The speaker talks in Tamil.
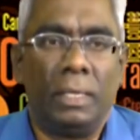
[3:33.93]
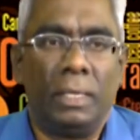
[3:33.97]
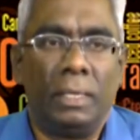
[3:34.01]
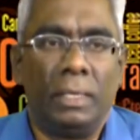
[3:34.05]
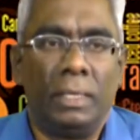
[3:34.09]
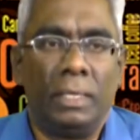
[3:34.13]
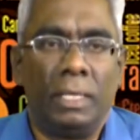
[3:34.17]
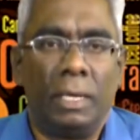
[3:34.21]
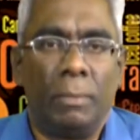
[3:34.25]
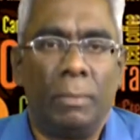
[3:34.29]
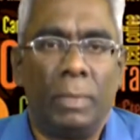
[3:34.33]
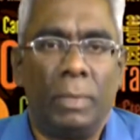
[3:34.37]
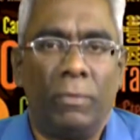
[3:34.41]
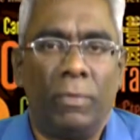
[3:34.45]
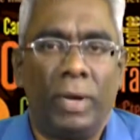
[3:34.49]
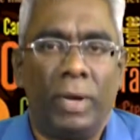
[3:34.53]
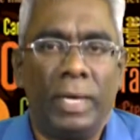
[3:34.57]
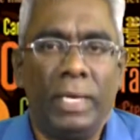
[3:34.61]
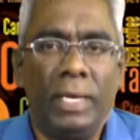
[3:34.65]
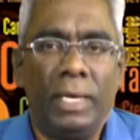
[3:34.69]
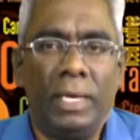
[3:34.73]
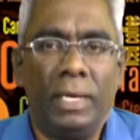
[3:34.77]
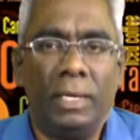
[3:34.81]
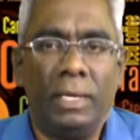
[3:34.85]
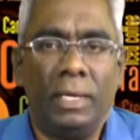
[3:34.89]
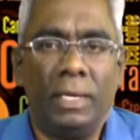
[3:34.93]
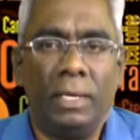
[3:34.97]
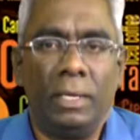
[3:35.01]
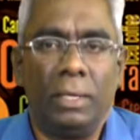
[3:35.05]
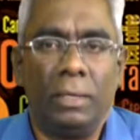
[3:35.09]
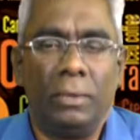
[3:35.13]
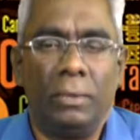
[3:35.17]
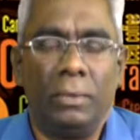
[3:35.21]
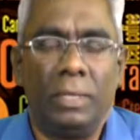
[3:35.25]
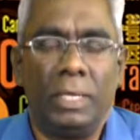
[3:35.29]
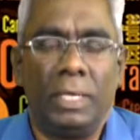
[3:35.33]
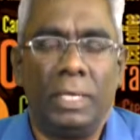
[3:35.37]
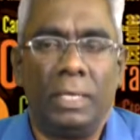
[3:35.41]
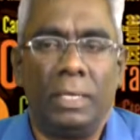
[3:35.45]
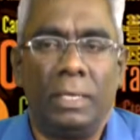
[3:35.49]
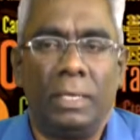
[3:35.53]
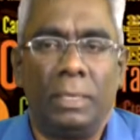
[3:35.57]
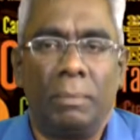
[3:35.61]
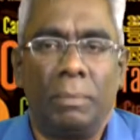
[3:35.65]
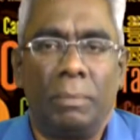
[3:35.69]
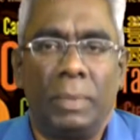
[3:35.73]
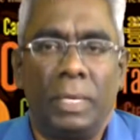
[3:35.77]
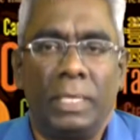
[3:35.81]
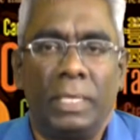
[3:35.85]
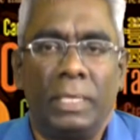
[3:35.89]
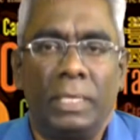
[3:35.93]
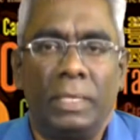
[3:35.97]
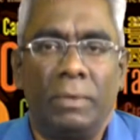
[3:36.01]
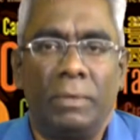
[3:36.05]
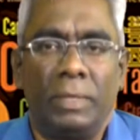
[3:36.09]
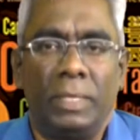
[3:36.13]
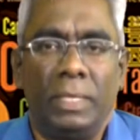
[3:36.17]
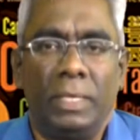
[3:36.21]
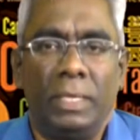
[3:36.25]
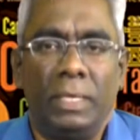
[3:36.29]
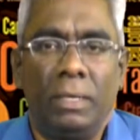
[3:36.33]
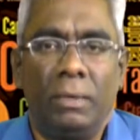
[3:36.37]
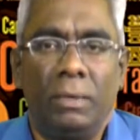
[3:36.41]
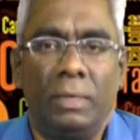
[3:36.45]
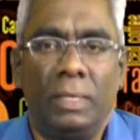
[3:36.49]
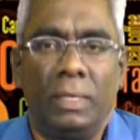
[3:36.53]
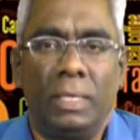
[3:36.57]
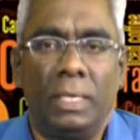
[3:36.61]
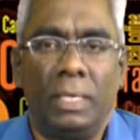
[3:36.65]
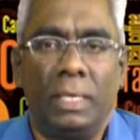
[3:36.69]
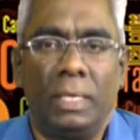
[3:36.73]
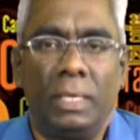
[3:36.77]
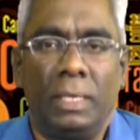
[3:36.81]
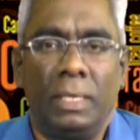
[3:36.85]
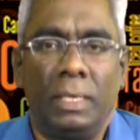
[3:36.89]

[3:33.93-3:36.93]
இது நம்ம வங்கிகளில் உள்ள பணத்தை வந்து அவங்க